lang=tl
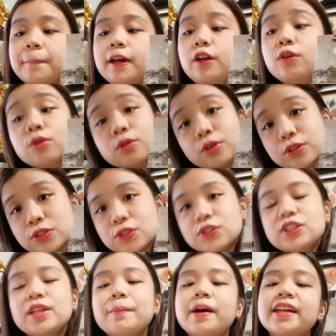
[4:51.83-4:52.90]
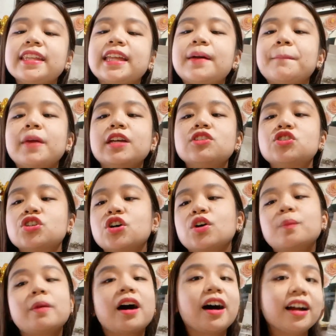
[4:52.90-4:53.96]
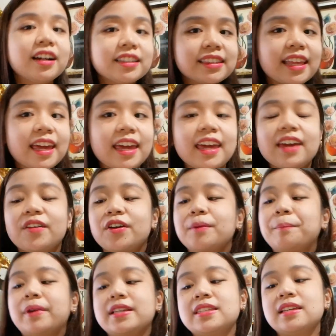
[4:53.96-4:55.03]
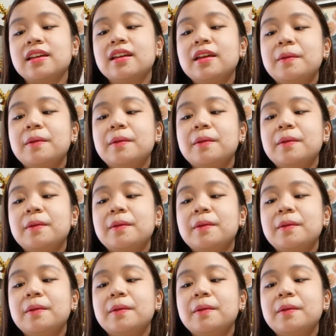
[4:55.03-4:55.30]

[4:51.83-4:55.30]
Pero kung gusto nyo naman na medyo maarte or pres